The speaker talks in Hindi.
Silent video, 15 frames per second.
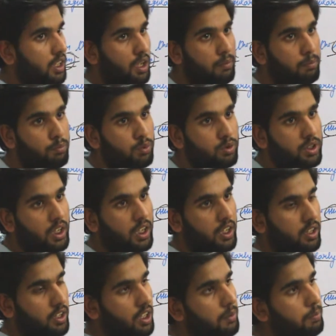ना मुझे
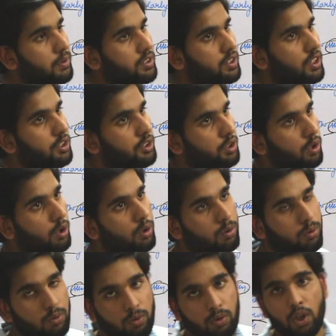100 परसेंट श्योर
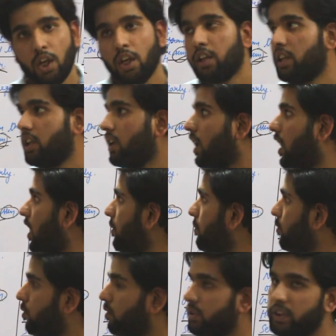हूँ कि
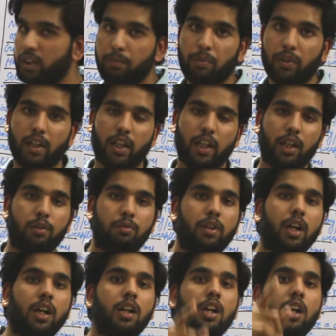आपको ये पढ़ाया
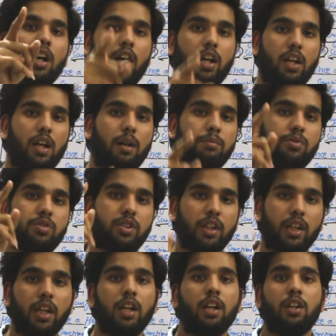हुआ आराम से
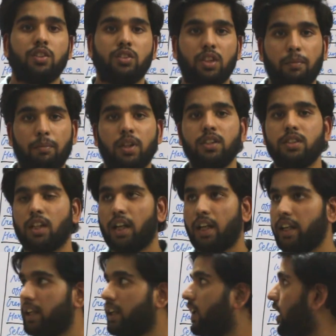समझ
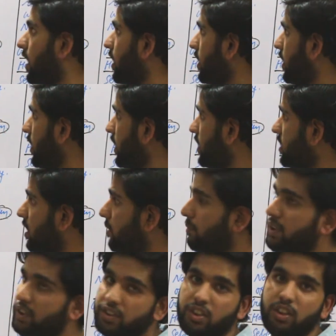आएगा एकदम
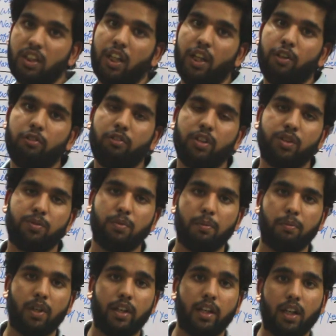इजी लैंग्वेज में
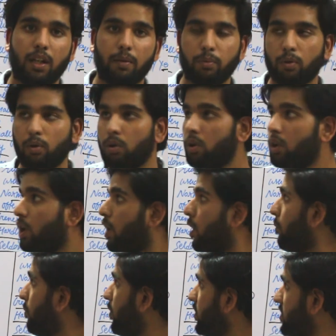मैंने आपको
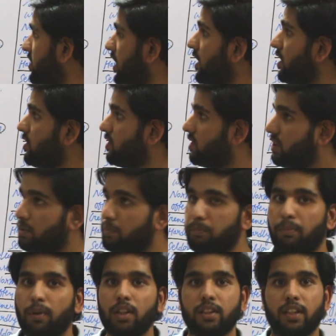प्रेजेंट
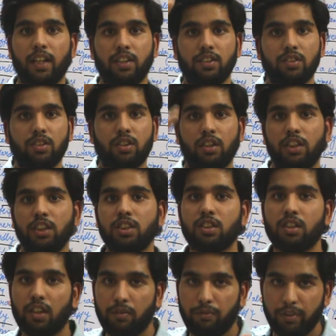सिंपल टेंस इस
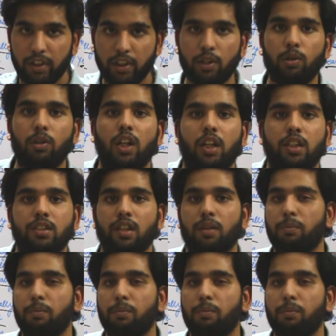वीडियो लेक्चर